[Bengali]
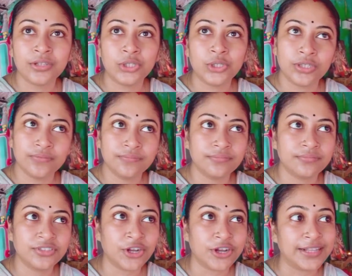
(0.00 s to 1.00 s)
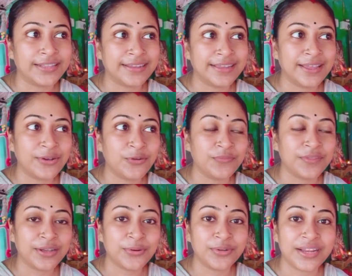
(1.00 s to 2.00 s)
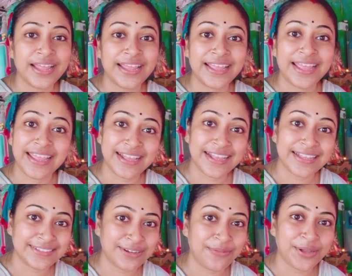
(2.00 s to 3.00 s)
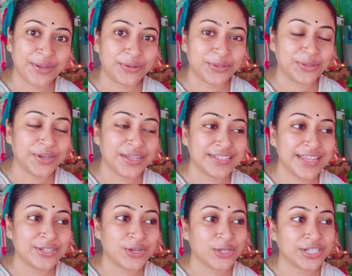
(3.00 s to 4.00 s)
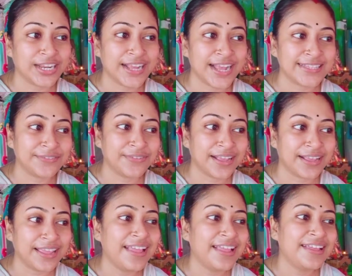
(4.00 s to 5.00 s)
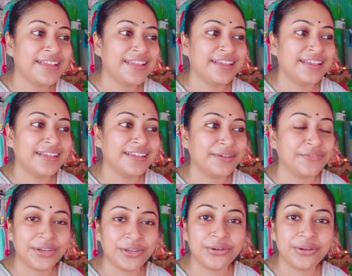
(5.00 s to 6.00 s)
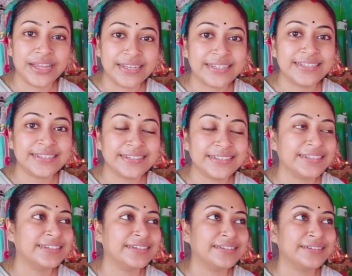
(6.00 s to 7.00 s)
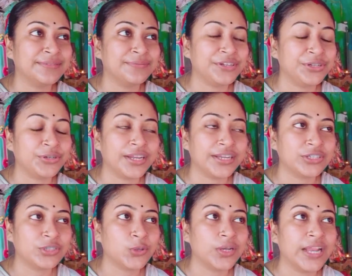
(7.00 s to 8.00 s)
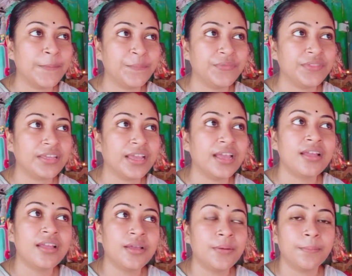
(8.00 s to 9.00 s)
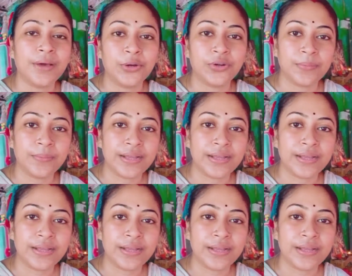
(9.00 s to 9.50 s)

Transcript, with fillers: তো সকাল থেকে ঘুম থেকে উঠে এই এই কাজটা আমাকে করতে হয়েছে সংসারের কাজের ফাঁকে ভিডিও এডিট ভিডিও এডিট করলাম দিয়ে বারোটা